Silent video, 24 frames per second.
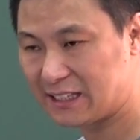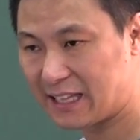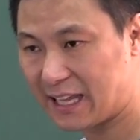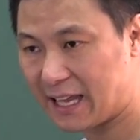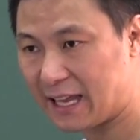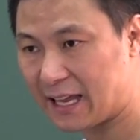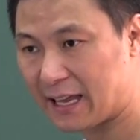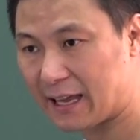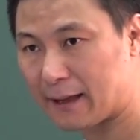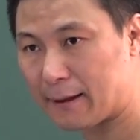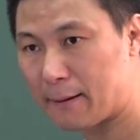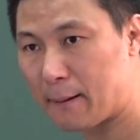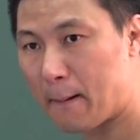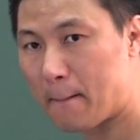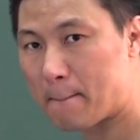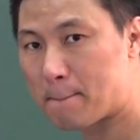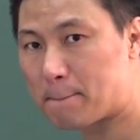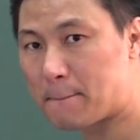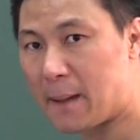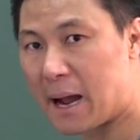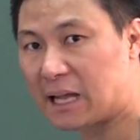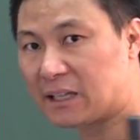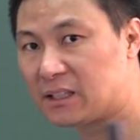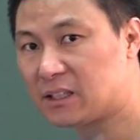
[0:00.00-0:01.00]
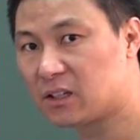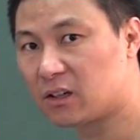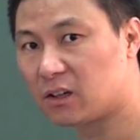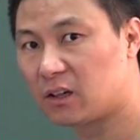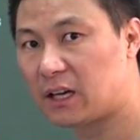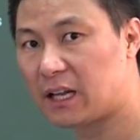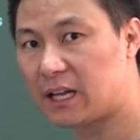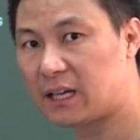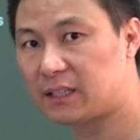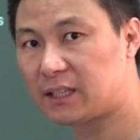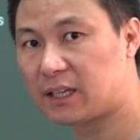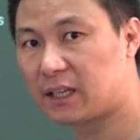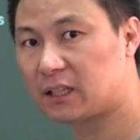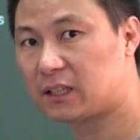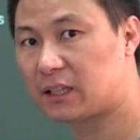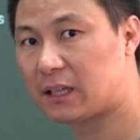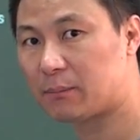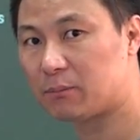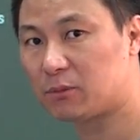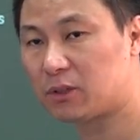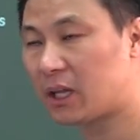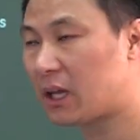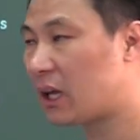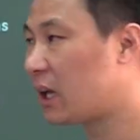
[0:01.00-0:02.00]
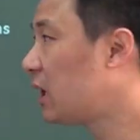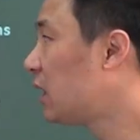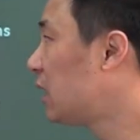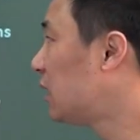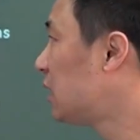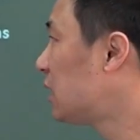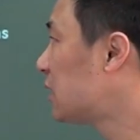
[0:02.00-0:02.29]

내에 많은 걸 해야 되기 때문에